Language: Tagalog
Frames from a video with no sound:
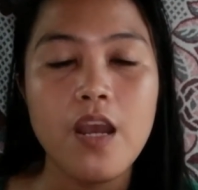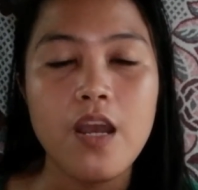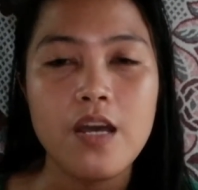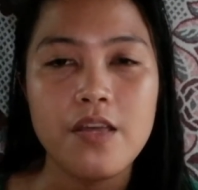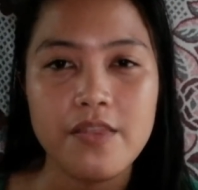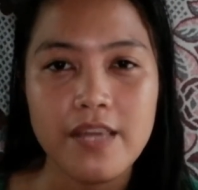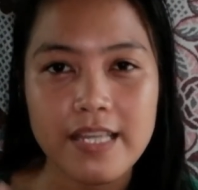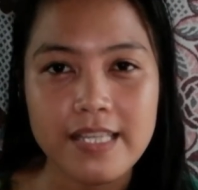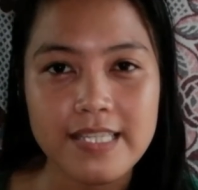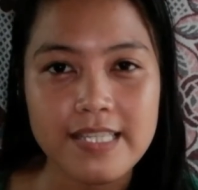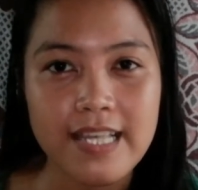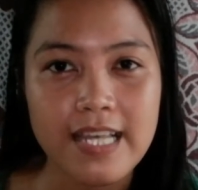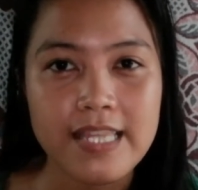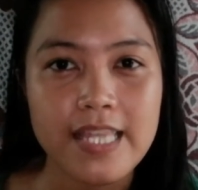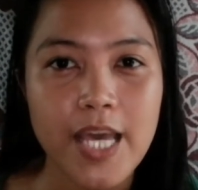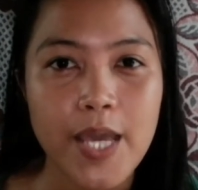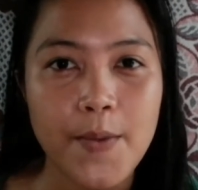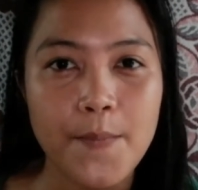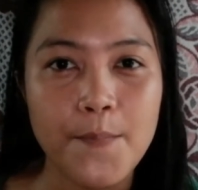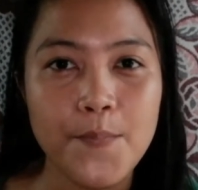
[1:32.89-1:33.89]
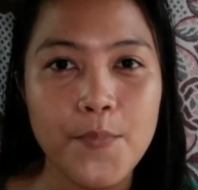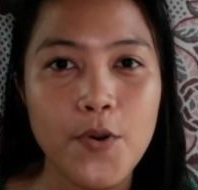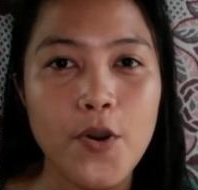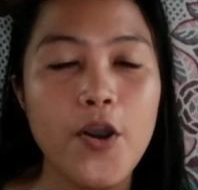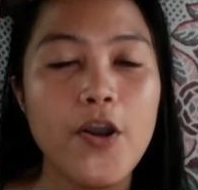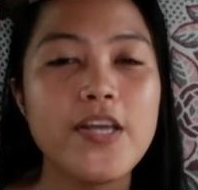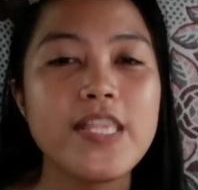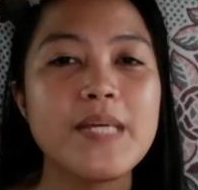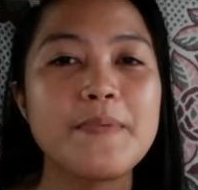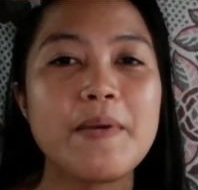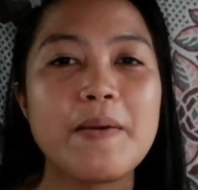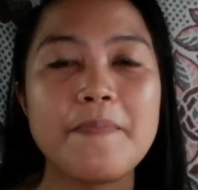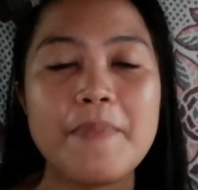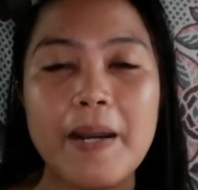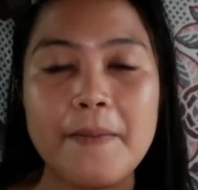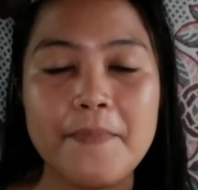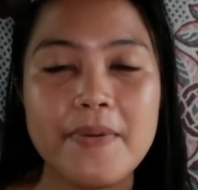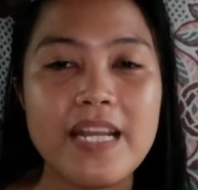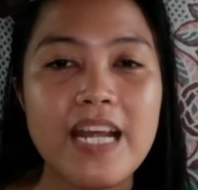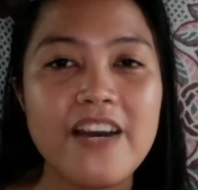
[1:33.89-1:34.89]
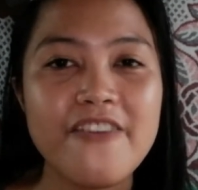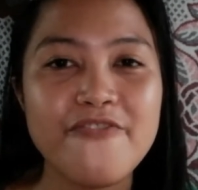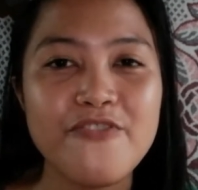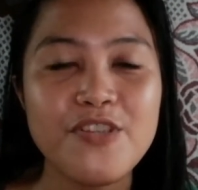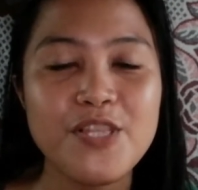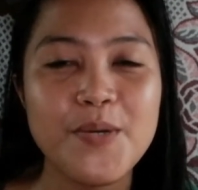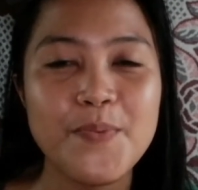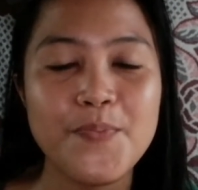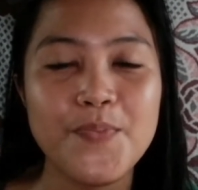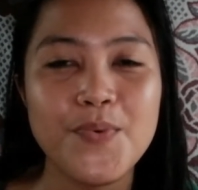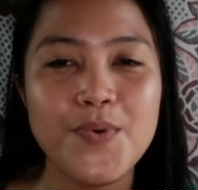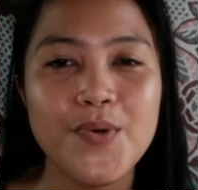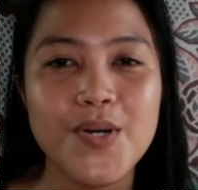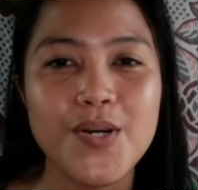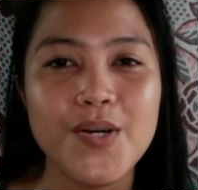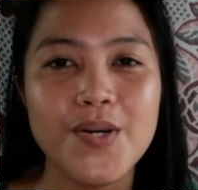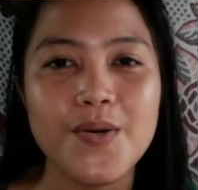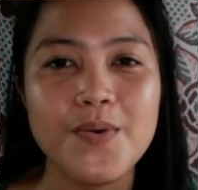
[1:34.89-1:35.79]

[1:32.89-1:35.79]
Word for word: that's the time po na magpaparaffle na po ako.